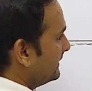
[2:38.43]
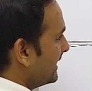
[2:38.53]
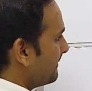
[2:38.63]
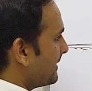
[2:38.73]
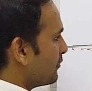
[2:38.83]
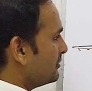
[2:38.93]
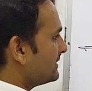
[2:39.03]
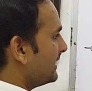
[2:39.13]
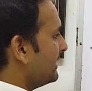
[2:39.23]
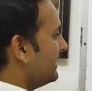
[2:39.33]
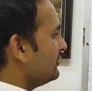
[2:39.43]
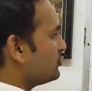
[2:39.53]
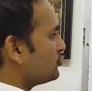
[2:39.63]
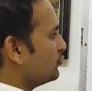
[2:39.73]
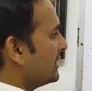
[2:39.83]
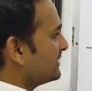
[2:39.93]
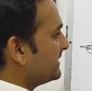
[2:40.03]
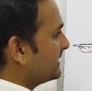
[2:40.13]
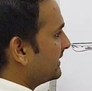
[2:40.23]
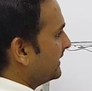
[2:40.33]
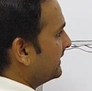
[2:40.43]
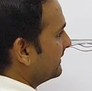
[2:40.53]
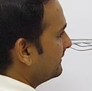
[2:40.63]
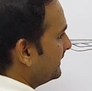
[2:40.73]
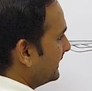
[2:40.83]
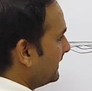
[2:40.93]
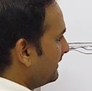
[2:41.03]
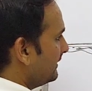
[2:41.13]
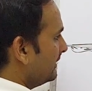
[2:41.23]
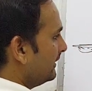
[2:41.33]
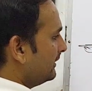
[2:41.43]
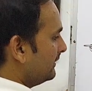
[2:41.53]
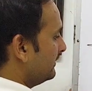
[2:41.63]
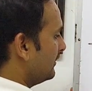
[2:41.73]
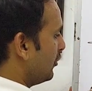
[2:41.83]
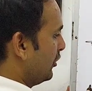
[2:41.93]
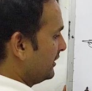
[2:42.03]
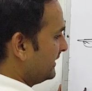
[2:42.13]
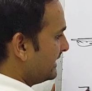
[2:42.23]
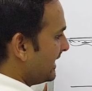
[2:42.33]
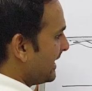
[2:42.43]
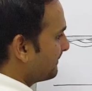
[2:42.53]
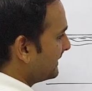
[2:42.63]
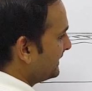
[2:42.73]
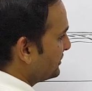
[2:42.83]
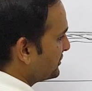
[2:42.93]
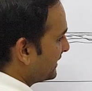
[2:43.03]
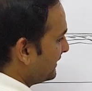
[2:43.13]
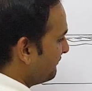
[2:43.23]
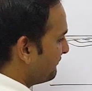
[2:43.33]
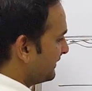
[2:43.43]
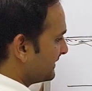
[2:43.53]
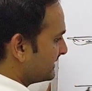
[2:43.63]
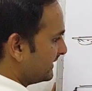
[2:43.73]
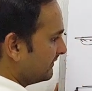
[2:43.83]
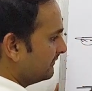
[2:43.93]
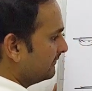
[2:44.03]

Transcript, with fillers: ये आपका कौन सा है चूना क्षेत्र है ठीक है और ये आपकी नीचे की फर्श है